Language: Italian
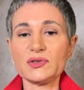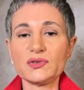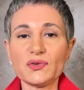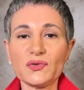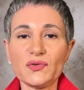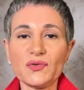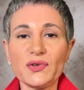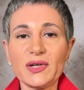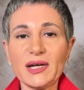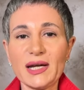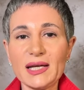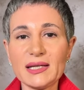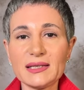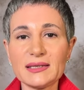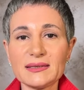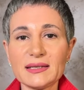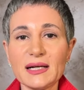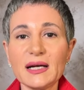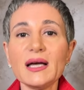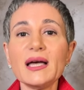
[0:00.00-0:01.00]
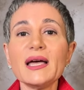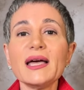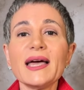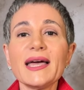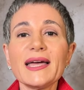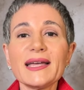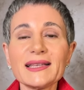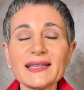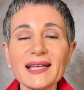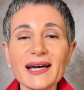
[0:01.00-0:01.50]
sofferenza
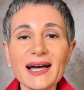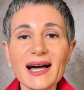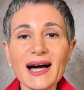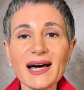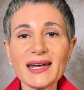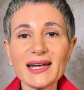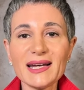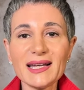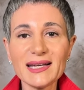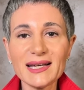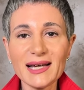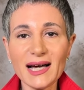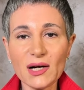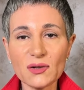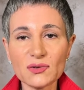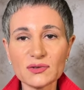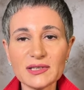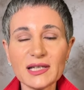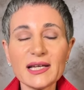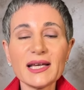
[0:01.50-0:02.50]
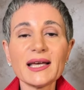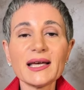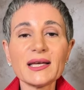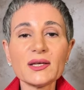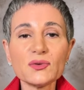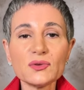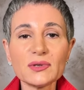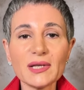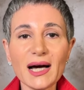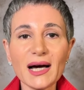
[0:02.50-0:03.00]
e indagare le cause e
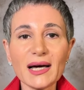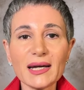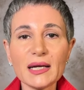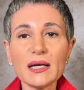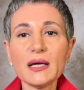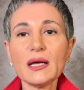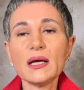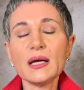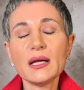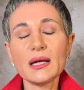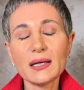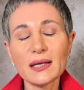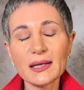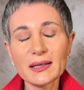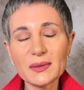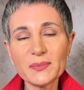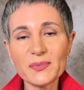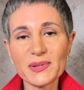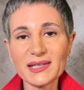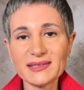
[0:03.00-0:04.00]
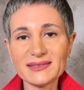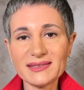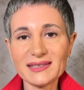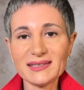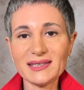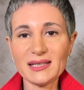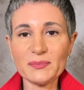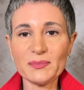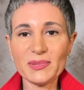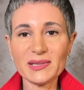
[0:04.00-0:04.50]
aiutare la ripresa
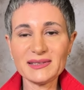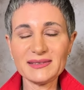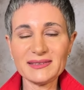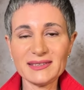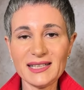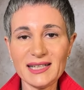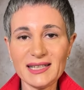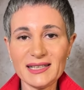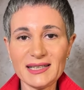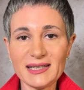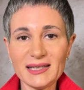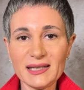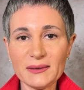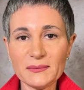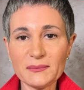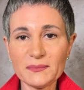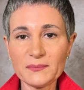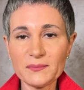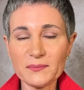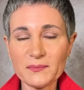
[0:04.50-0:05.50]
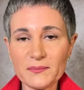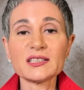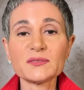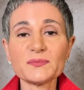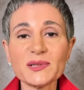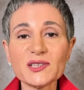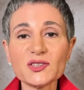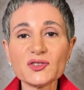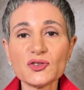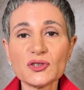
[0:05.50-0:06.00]
del paziente.
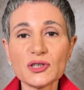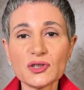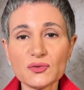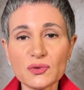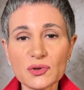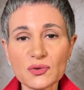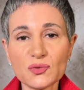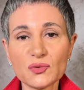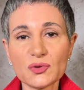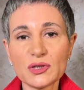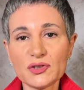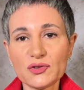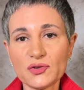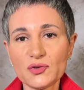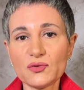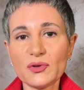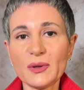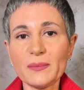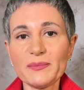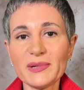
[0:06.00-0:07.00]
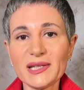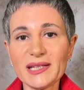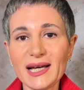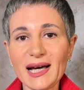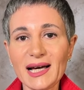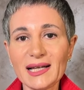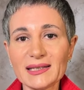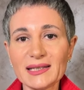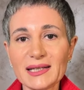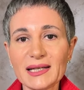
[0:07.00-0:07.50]
Spesso le due cure sono
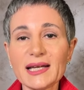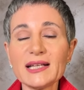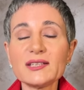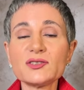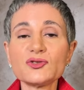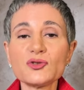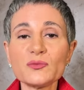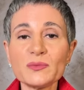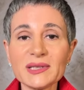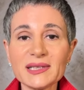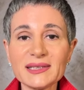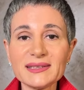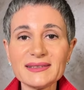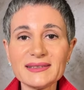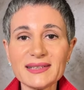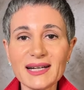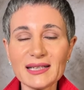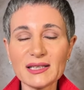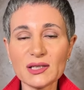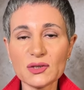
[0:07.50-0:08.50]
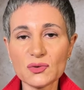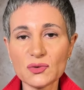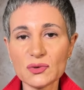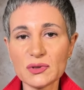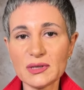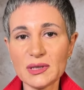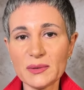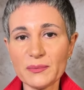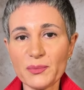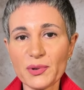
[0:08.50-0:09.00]
abbinate e somministrate
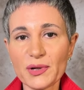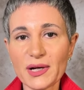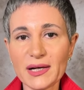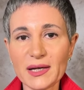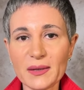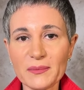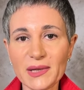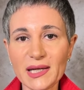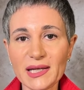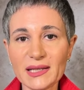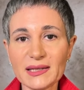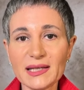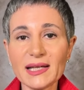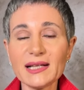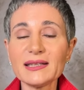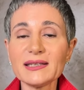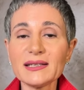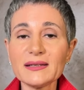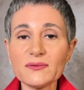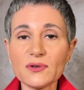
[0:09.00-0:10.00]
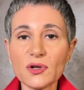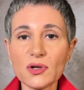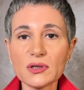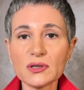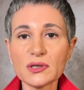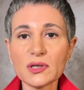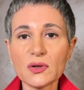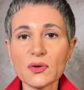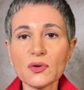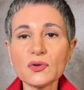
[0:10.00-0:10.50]
contemporaneamente, altre
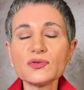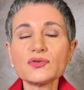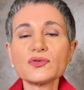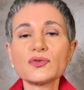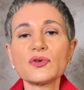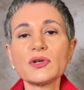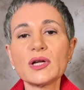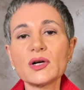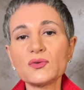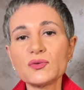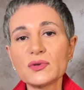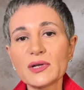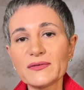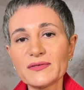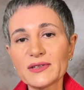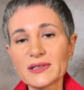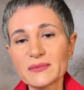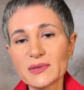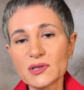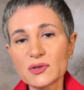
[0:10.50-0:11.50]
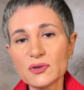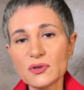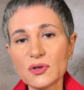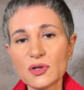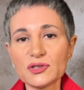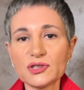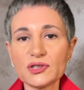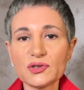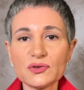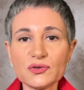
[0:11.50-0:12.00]
volte o solo la cura
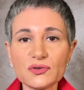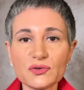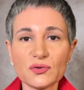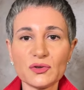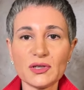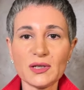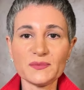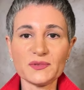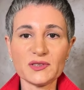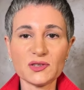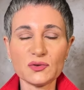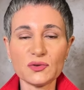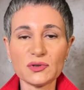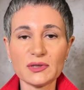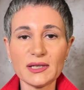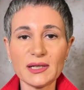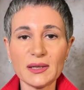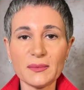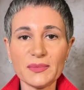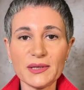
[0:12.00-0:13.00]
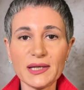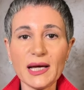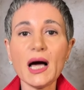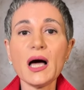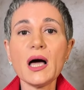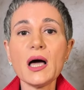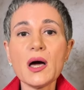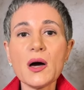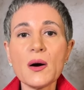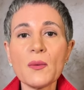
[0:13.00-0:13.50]
farmacologica o solo la psicoterapia.
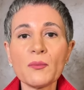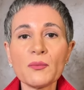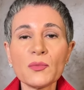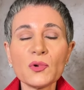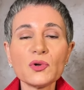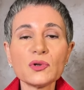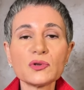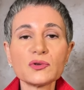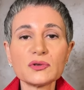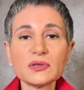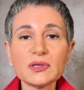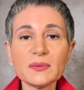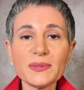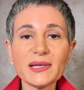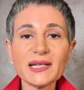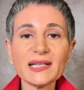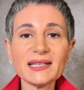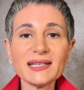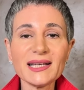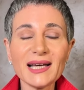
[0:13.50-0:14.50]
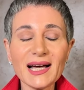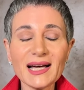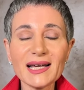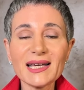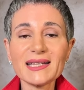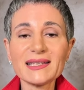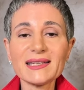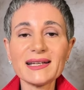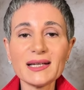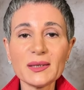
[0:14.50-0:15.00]
Molto dipende
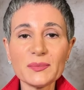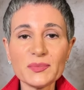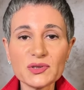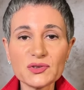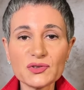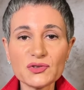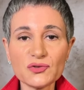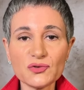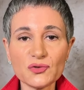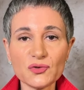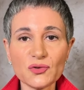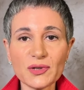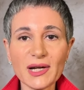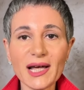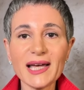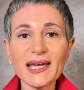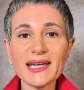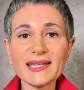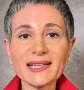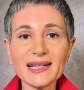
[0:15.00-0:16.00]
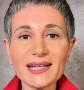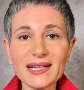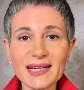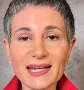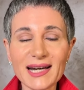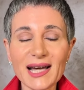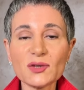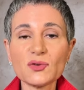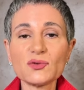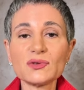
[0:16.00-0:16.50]
anche dalla persona e dal
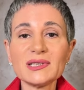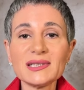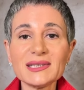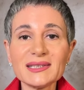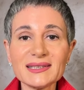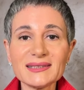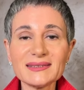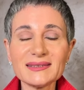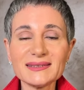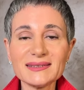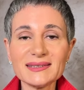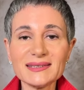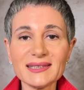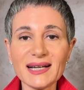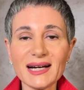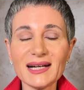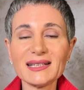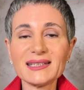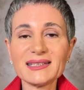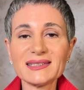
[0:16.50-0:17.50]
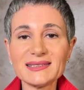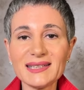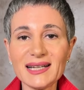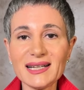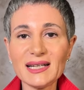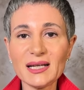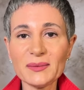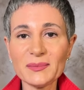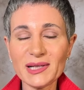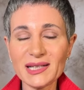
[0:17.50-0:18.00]
grado di intensità
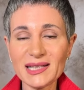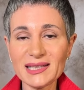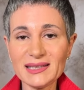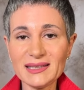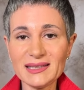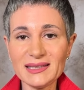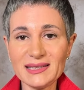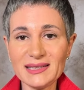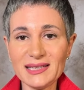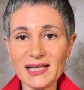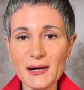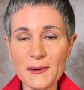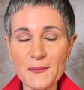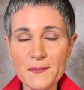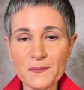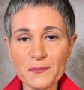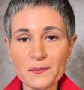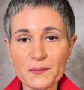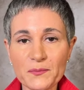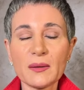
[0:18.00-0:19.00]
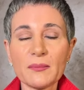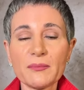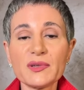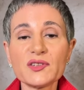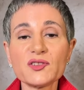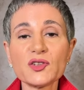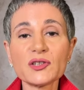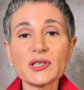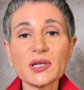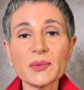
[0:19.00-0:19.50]
della malattia.
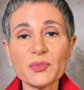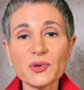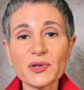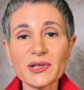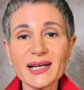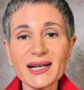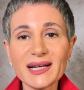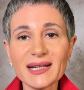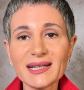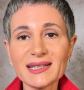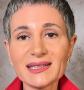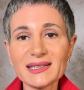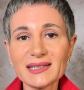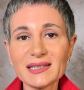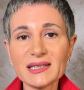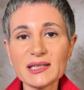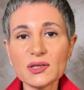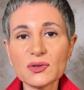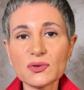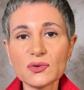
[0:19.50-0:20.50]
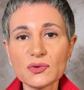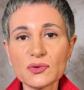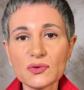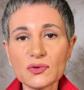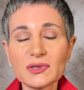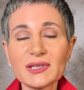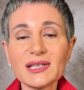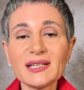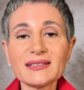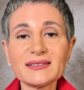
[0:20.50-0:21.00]
Bisogna poi anche tenere conto
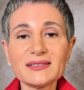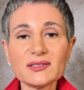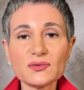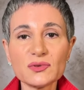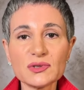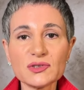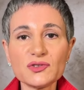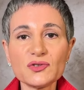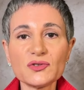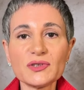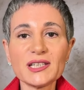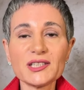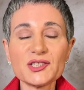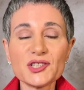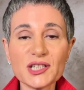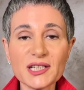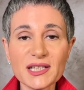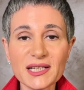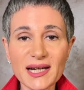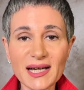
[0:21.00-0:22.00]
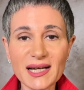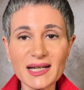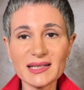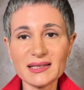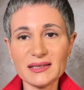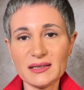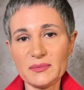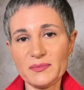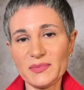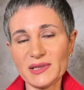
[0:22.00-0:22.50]
della situazione generale
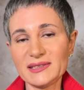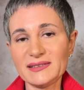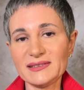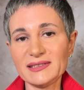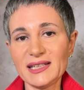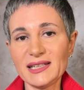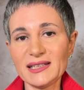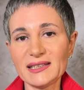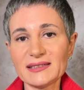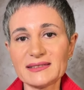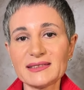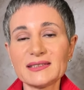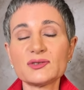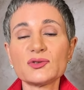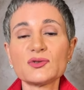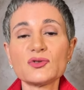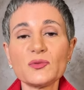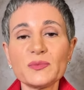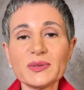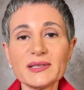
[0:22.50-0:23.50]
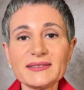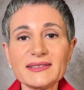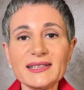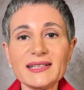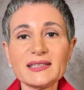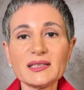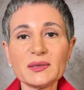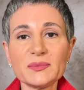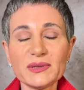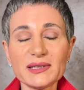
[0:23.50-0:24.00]
del paziente, se sono
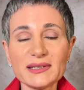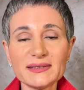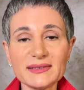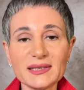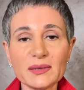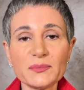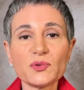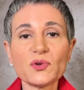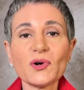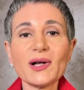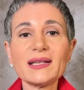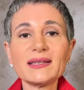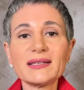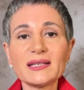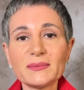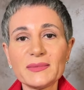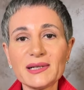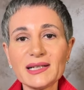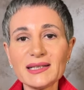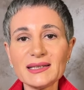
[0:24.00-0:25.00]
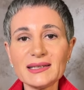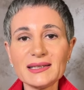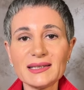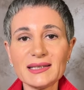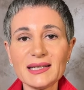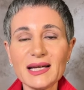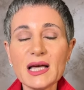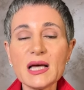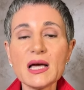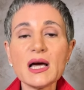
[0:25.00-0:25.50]
presenti per esempio altre malattie